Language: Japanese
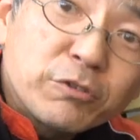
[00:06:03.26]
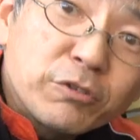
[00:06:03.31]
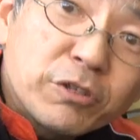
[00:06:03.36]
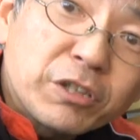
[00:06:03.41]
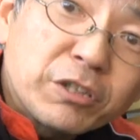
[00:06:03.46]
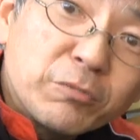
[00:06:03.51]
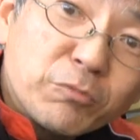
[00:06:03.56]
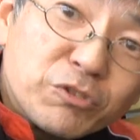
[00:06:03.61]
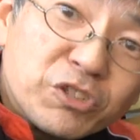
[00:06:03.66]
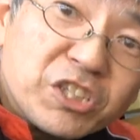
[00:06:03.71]
それ
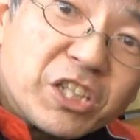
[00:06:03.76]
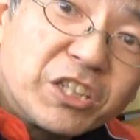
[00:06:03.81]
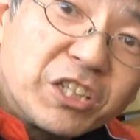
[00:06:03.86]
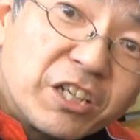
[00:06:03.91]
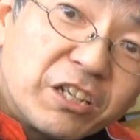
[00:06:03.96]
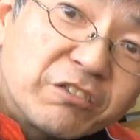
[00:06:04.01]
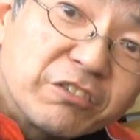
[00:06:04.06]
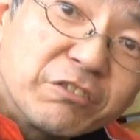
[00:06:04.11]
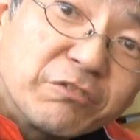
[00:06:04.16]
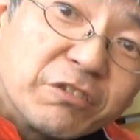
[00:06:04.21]
だけでも2700
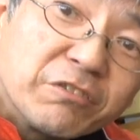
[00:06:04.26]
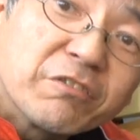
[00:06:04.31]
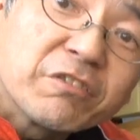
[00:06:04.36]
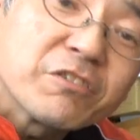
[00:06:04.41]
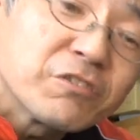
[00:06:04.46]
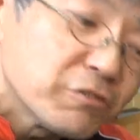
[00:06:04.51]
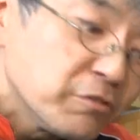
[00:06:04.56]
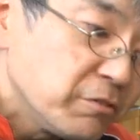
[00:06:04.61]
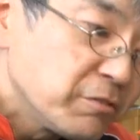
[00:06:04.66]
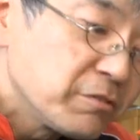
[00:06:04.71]
台売れるわけ
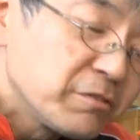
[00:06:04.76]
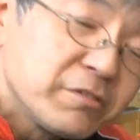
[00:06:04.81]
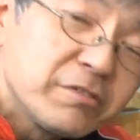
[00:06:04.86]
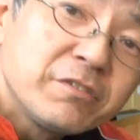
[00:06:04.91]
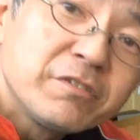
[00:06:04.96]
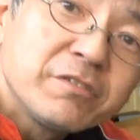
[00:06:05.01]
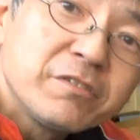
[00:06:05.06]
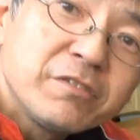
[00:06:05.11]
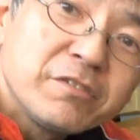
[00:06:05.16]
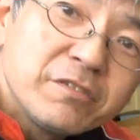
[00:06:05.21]
でしょ、
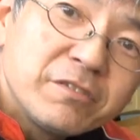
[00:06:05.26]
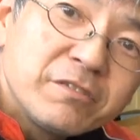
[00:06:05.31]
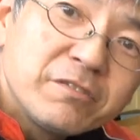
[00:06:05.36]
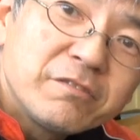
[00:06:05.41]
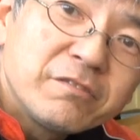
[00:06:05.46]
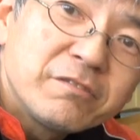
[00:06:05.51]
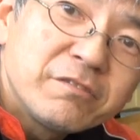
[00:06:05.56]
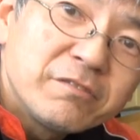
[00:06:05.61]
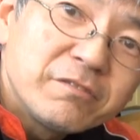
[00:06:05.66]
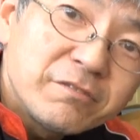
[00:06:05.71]

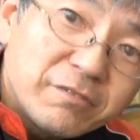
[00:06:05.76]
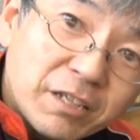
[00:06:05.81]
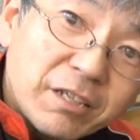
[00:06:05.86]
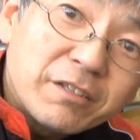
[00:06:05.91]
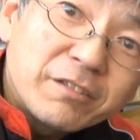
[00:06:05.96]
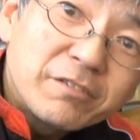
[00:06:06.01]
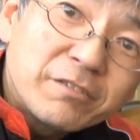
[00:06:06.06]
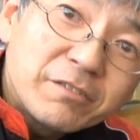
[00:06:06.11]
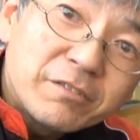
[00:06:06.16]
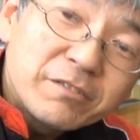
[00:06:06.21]
ね、
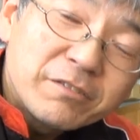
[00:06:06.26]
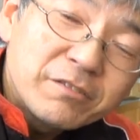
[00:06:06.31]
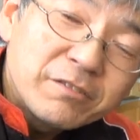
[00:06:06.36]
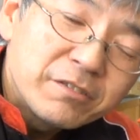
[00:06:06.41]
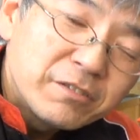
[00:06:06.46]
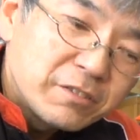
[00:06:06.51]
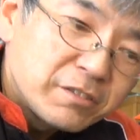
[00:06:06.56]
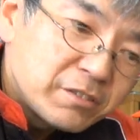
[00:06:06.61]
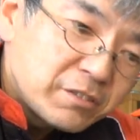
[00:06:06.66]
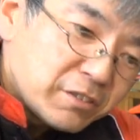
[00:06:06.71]

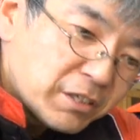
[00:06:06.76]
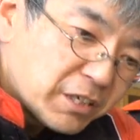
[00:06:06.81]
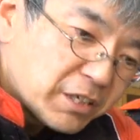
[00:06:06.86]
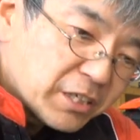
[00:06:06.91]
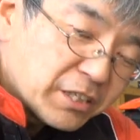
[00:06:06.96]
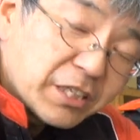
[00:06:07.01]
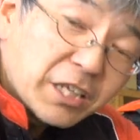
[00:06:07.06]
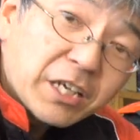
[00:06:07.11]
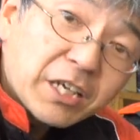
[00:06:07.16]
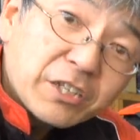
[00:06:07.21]
いやい
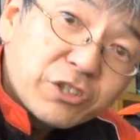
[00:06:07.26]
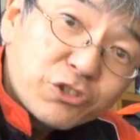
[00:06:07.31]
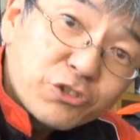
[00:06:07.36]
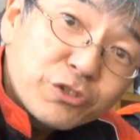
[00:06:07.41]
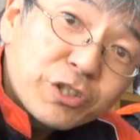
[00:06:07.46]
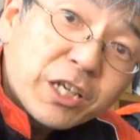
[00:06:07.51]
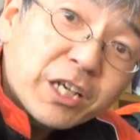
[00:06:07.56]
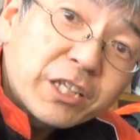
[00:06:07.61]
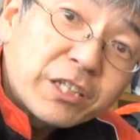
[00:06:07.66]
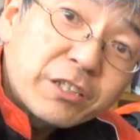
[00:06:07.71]
や年間
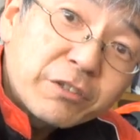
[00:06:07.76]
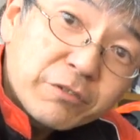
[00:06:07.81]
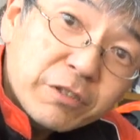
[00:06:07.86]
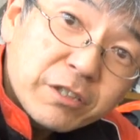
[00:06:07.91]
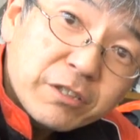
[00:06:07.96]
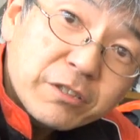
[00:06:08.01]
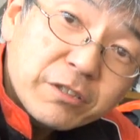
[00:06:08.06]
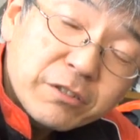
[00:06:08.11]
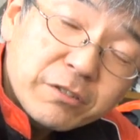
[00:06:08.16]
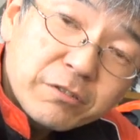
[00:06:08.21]
10台買ってくれ
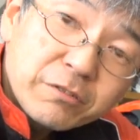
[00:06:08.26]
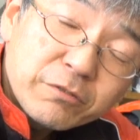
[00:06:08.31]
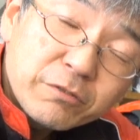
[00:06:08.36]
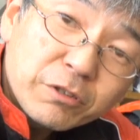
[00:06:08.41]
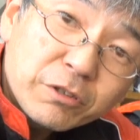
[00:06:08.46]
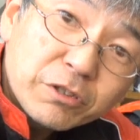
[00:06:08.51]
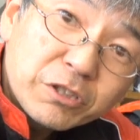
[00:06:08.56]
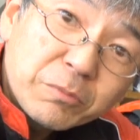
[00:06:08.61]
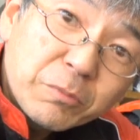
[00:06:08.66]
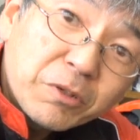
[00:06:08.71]
そ
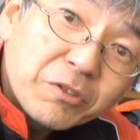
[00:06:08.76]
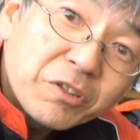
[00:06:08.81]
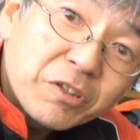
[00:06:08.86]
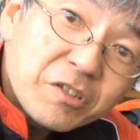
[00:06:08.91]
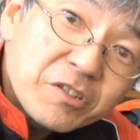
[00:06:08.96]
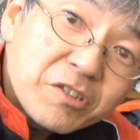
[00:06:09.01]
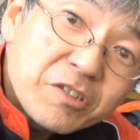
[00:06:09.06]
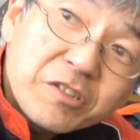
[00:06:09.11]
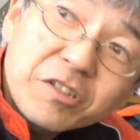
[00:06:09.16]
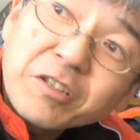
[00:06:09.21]
れが2万
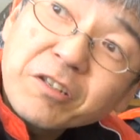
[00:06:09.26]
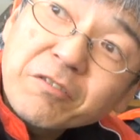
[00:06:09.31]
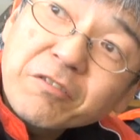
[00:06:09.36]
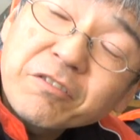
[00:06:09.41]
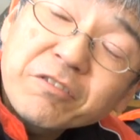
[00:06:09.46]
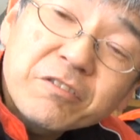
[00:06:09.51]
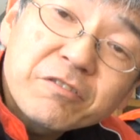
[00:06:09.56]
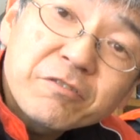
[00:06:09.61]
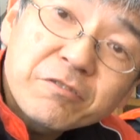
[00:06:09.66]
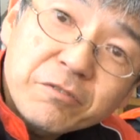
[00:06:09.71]
7000台なわ
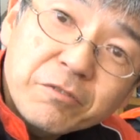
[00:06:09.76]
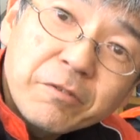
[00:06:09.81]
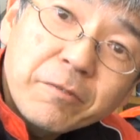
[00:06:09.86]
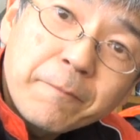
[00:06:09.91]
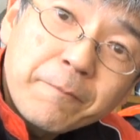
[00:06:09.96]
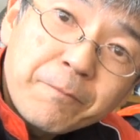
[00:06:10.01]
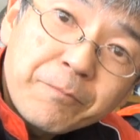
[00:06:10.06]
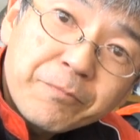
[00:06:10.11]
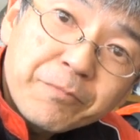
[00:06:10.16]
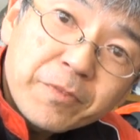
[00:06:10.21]
けですよ
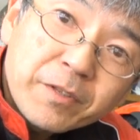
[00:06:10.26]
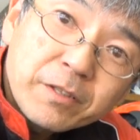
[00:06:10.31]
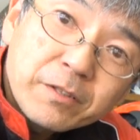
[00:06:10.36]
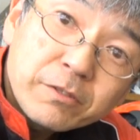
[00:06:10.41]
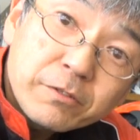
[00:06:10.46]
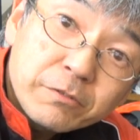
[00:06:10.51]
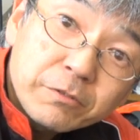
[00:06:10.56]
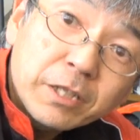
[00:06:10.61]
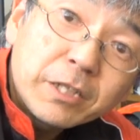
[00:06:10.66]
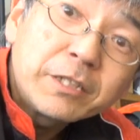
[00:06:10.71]

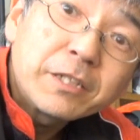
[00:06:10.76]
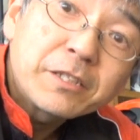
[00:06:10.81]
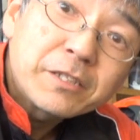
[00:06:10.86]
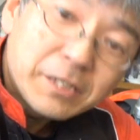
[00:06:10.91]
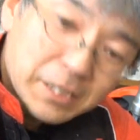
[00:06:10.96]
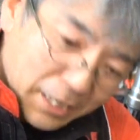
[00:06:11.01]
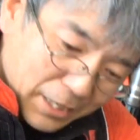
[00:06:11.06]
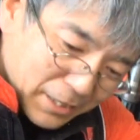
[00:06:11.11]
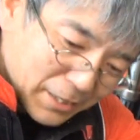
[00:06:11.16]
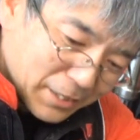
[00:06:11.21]
少ないですね